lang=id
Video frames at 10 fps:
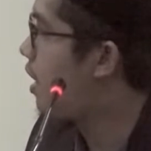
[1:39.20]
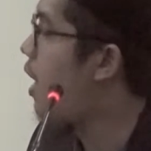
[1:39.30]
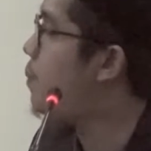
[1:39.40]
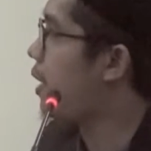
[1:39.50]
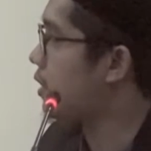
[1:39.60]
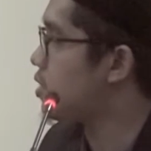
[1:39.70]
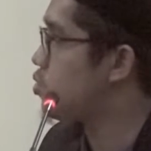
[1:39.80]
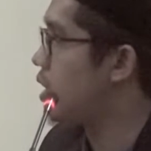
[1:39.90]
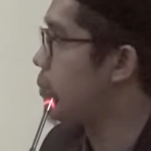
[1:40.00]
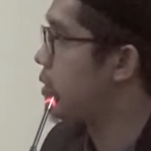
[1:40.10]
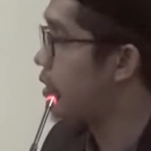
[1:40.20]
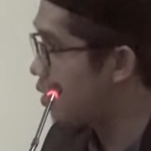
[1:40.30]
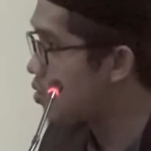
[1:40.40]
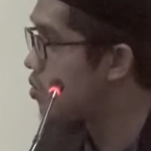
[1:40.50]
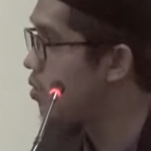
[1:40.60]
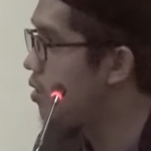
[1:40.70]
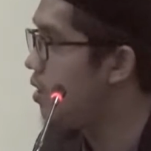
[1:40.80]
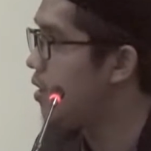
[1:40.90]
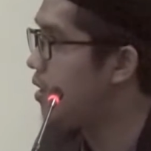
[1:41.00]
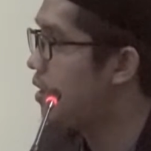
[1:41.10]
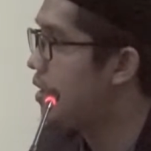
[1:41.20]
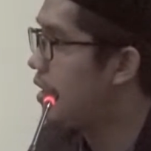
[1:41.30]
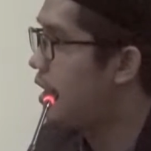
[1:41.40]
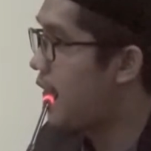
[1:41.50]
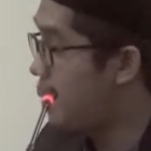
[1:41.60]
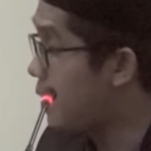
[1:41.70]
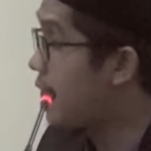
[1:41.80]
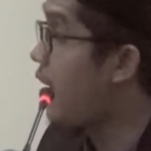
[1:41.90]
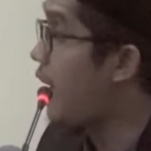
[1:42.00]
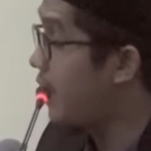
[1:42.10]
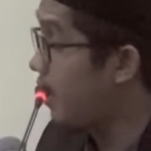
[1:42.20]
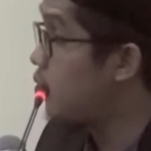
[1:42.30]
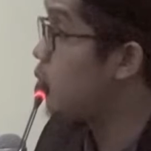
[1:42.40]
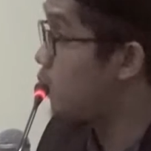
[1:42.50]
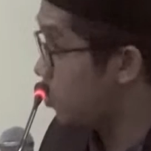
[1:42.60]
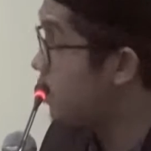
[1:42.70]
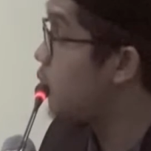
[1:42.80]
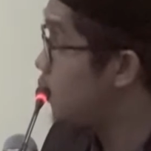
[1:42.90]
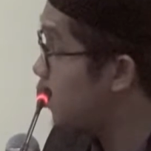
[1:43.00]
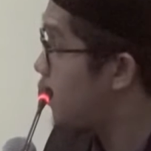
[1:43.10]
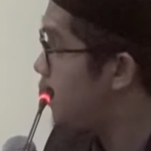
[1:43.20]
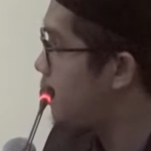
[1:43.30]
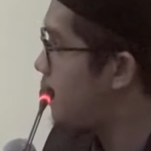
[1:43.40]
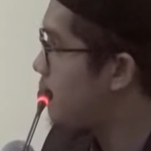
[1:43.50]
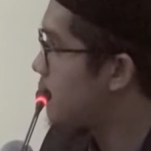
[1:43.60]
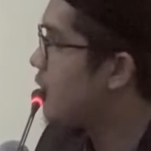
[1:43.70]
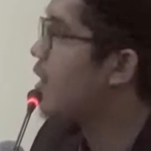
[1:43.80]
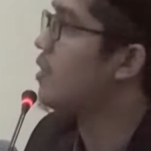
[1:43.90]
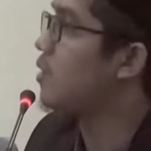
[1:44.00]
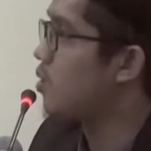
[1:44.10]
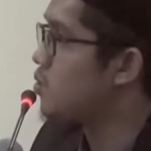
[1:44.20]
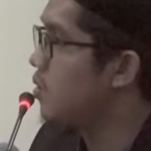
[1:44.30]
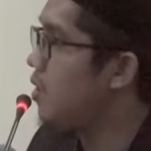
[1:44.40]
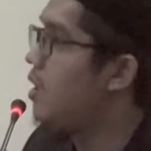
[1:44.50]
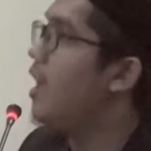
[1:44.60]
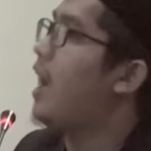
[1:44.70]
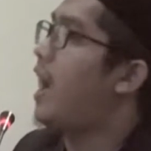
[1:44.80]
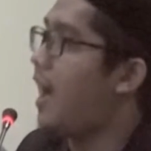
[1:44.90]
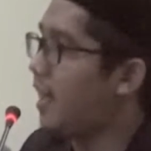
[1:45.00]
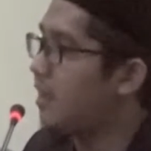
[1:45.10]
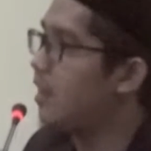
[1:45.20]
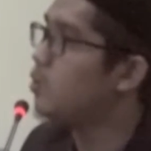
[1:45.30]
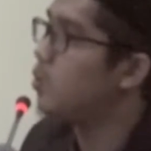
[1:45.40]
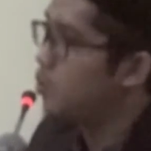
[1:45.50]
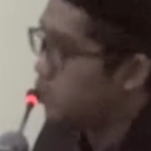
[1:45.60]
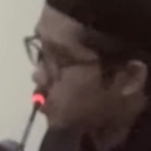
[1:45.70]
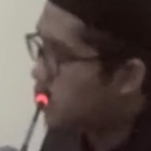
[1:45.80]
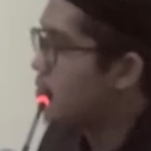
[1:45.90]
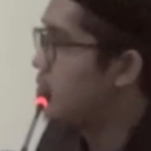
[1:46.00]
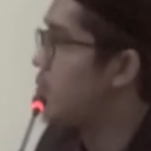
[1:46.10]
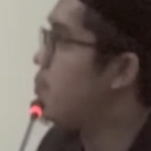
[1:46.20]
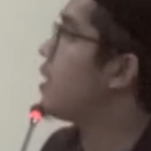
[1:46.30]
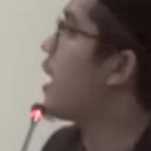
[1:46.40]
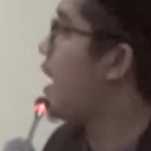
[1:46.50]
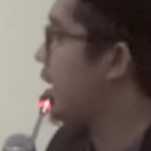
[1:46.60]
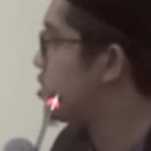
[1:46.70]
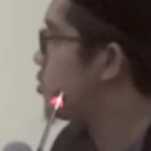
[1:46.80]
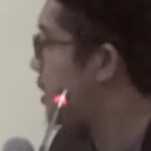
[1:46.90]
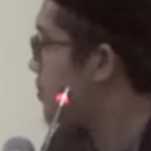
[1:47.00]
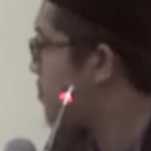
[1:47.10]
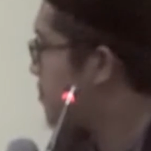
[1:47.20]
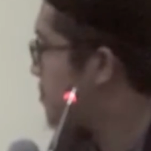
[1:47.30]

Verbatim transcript: Apa kata Suhaib? Ya Rasulullah, apakah ayat itu untuk untukku? Kata Rasulullah, ayat itu untukmu. Menangis Suhaib.